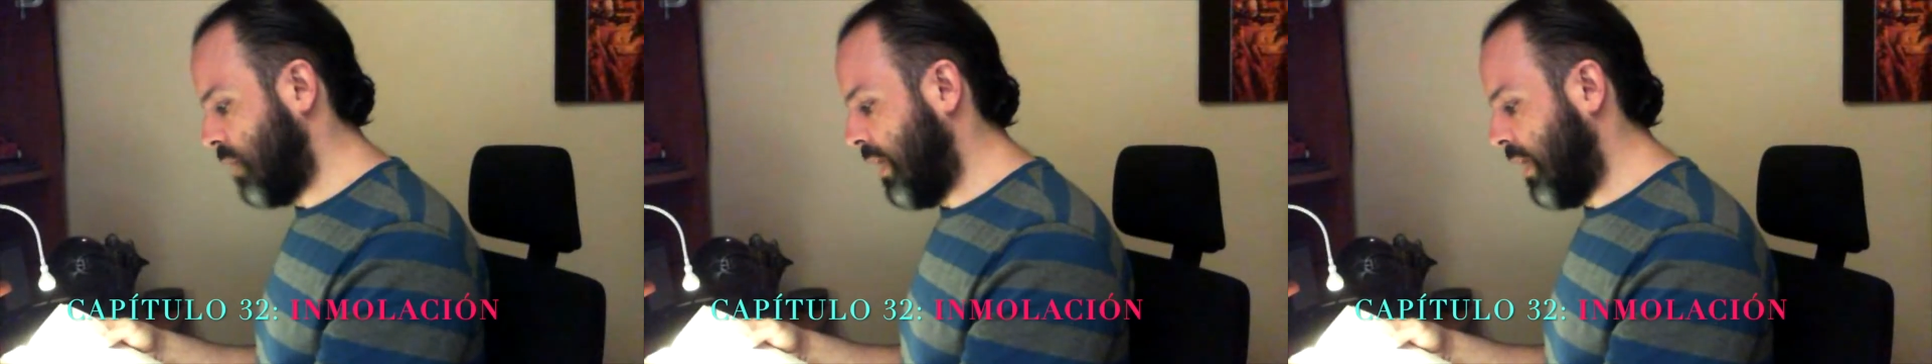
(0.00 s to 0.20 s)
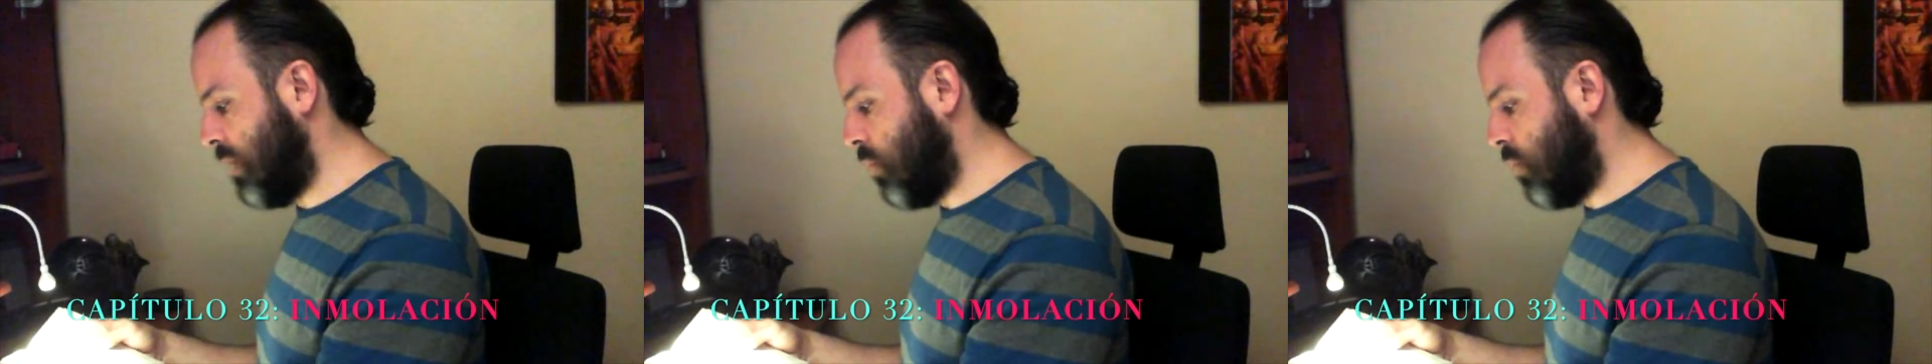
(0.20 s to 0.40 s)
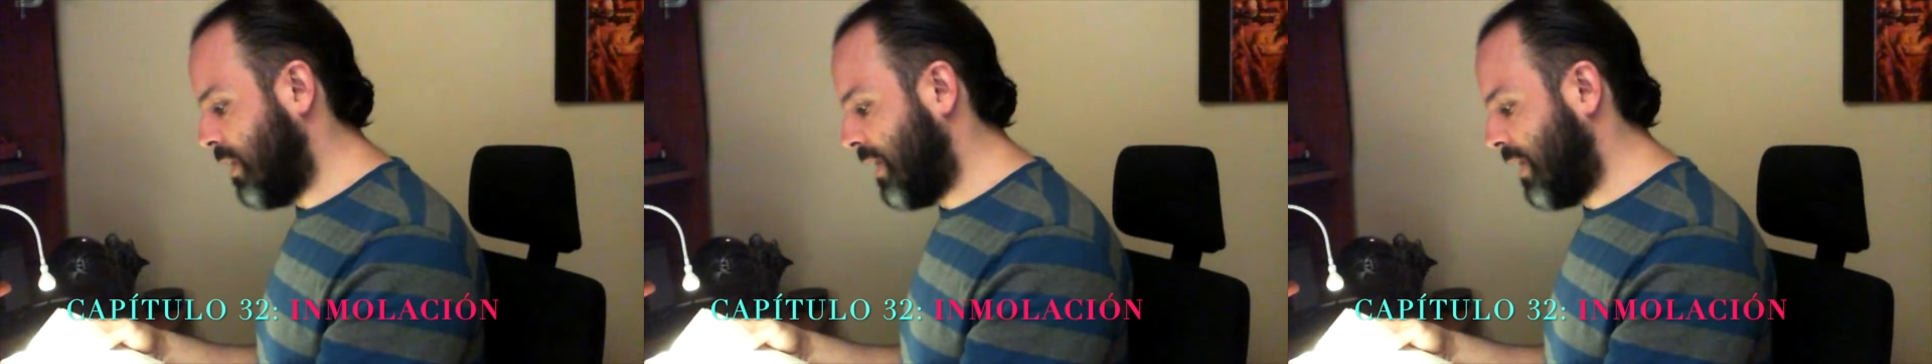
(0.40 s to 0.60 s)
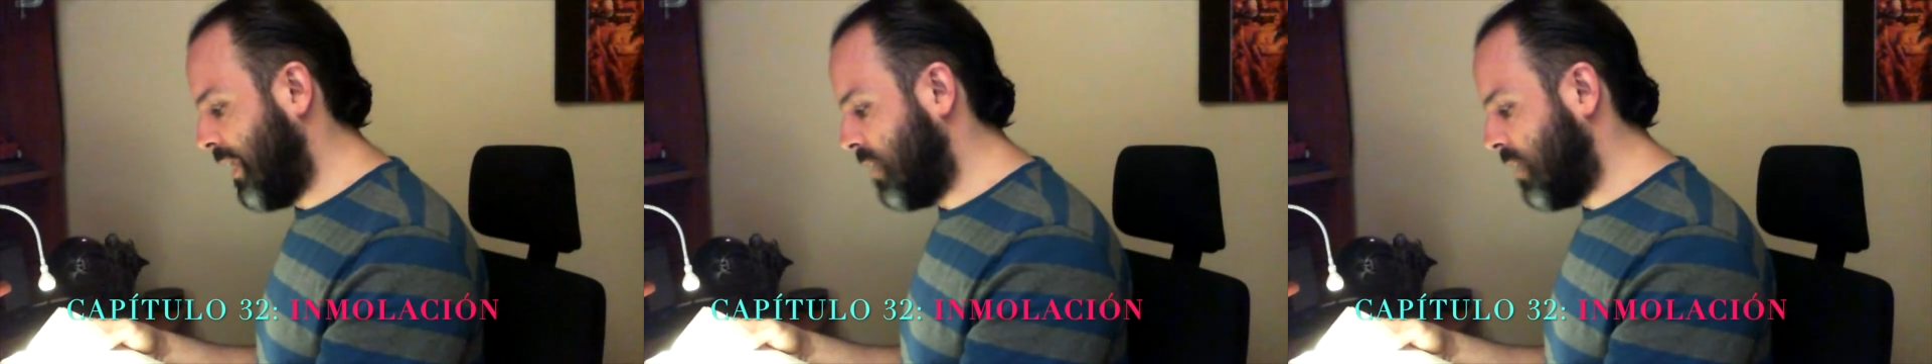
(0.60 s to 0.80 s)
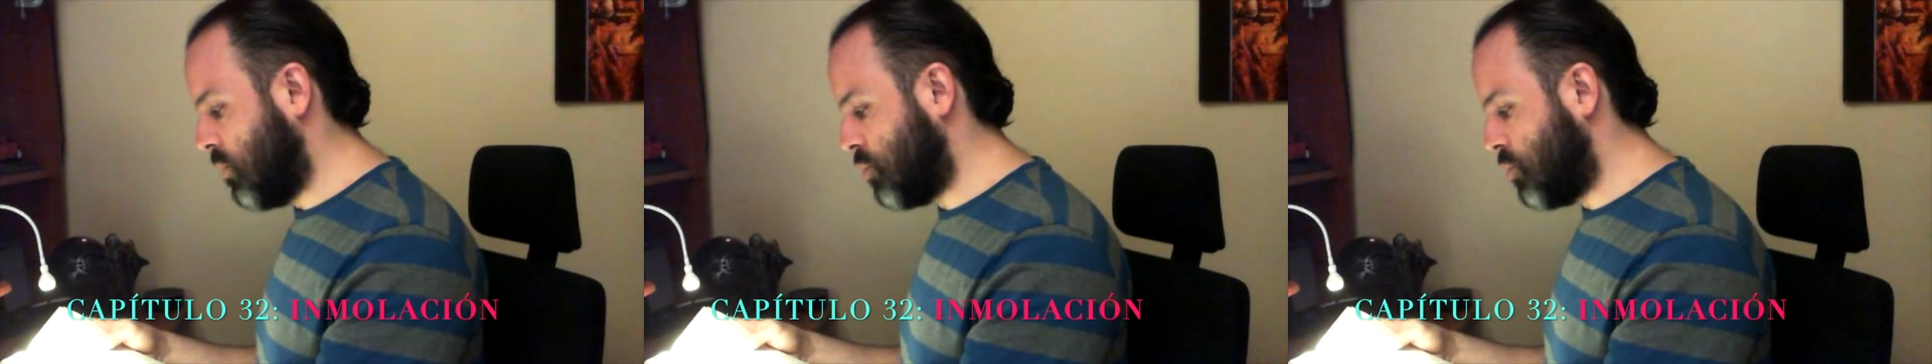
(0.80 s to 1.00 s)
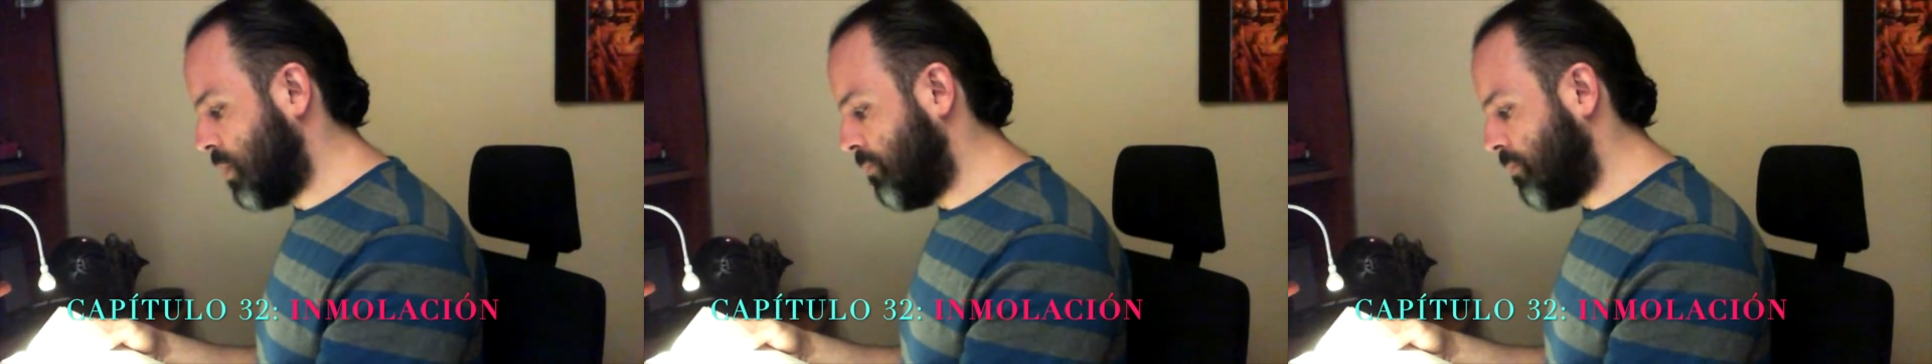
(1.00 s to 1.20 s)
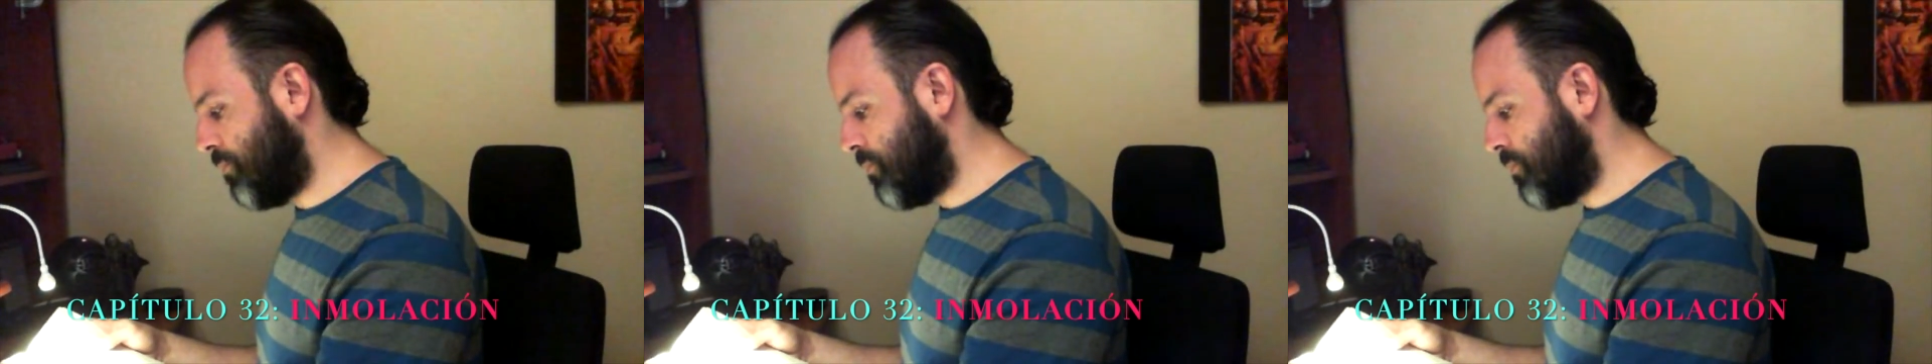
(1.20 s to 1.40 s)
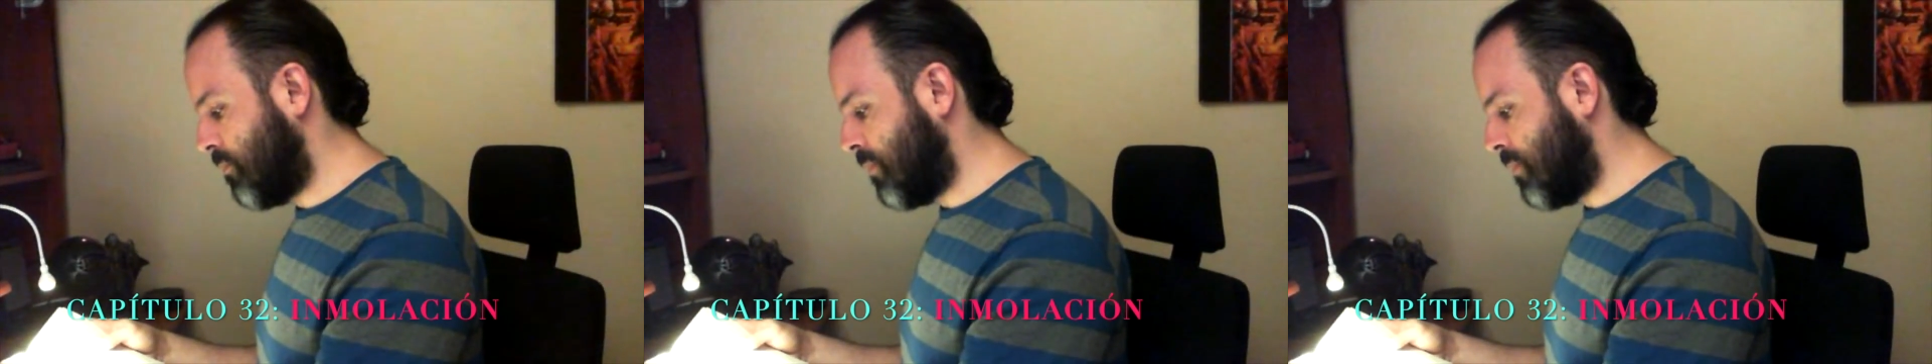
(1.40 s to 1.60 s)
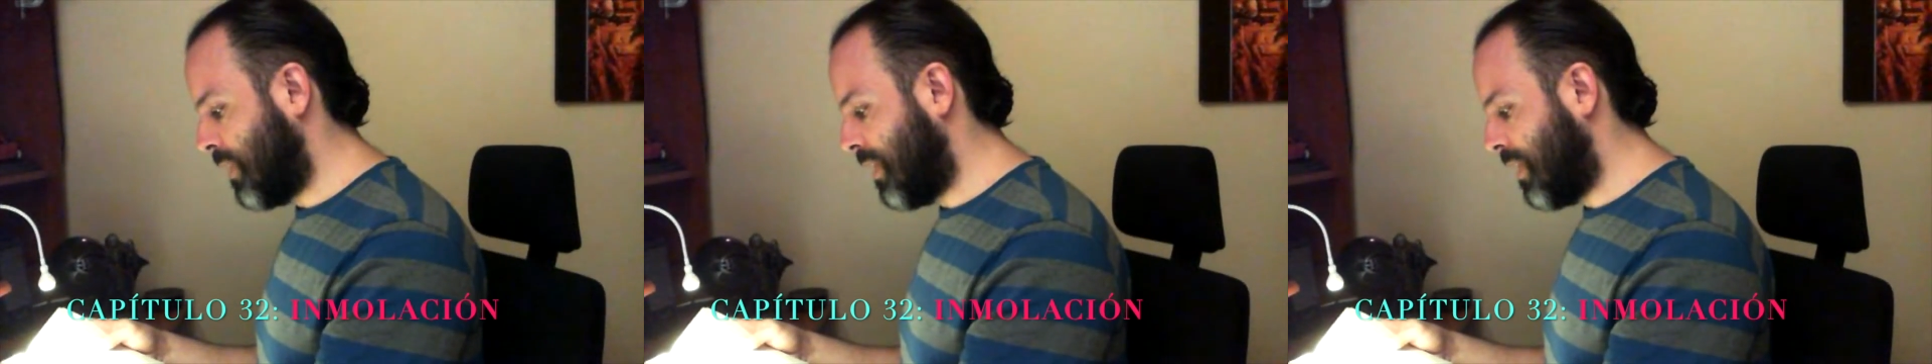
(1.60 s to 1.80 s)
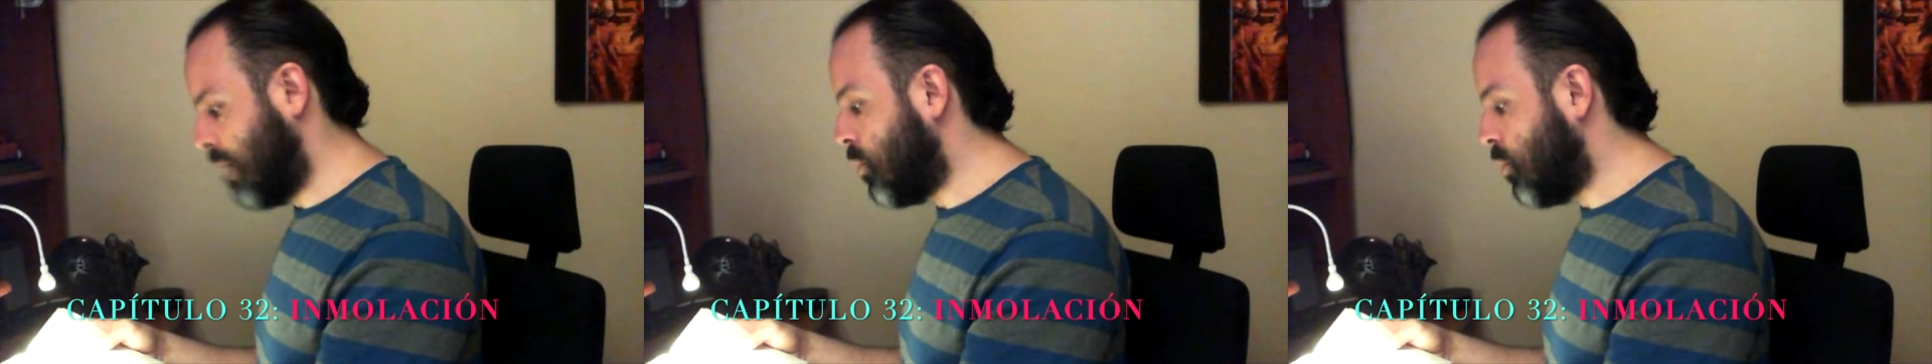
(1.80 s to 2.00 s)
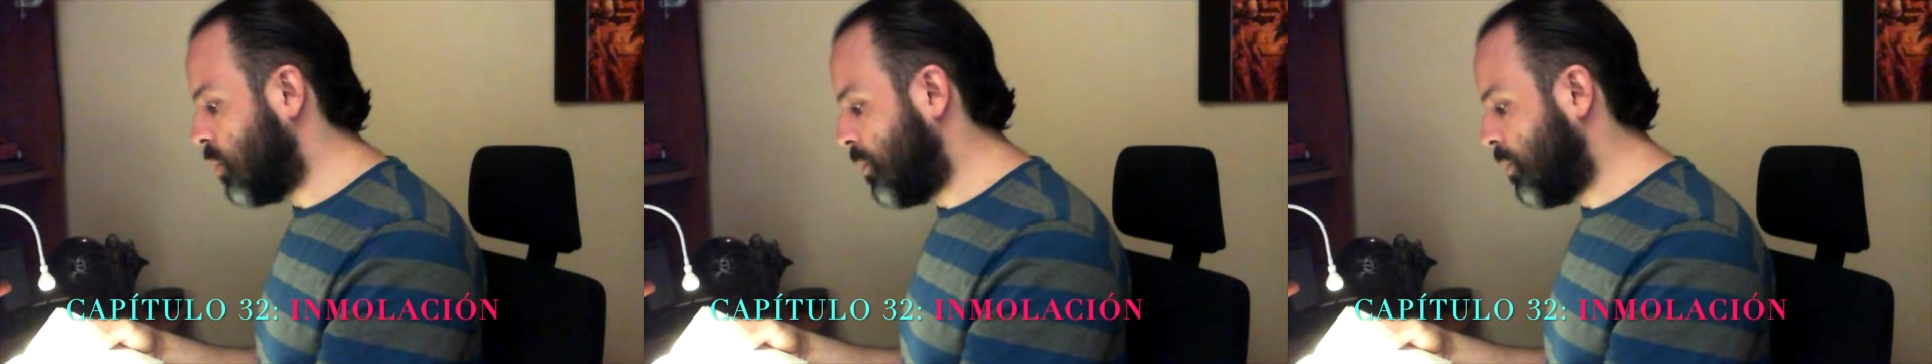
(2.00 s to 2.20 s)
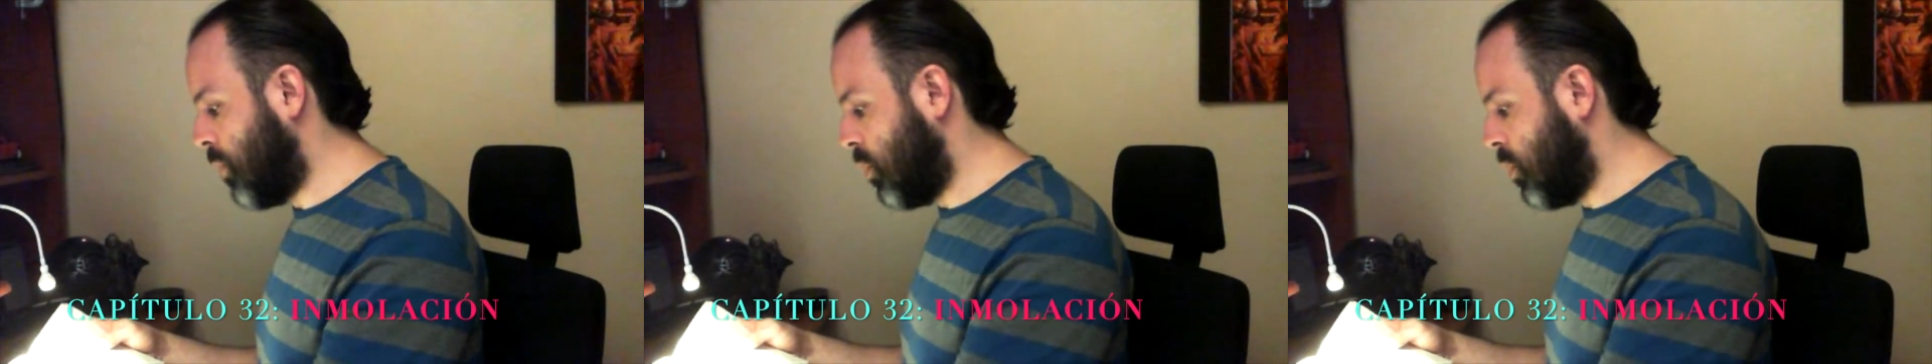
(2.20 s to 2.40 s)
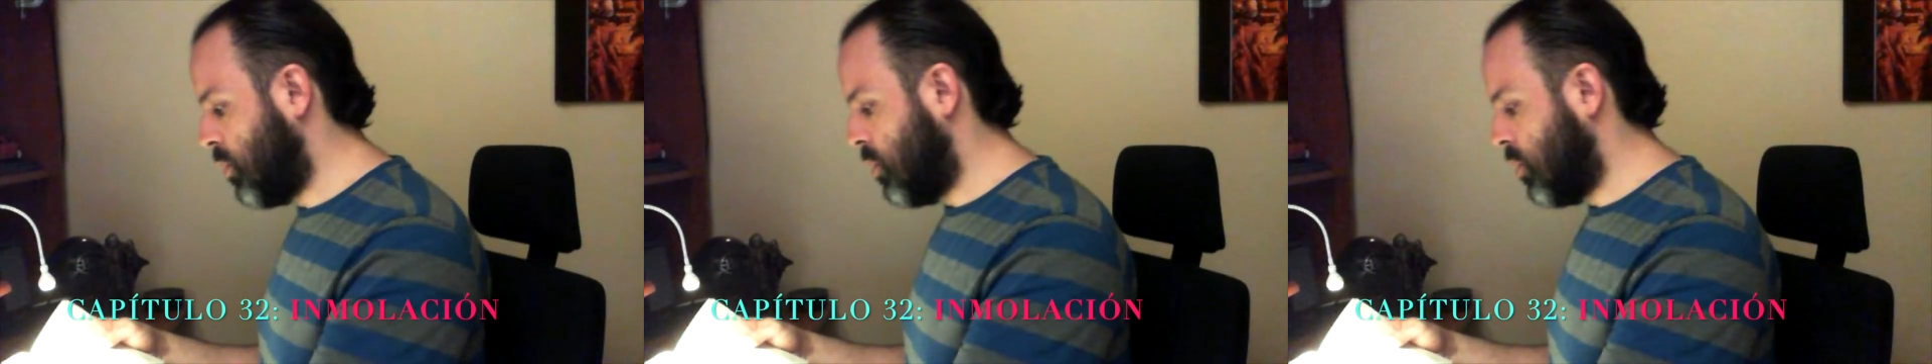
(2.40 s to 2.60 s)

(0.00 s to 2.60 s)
Al igual que la noche que murió Paul,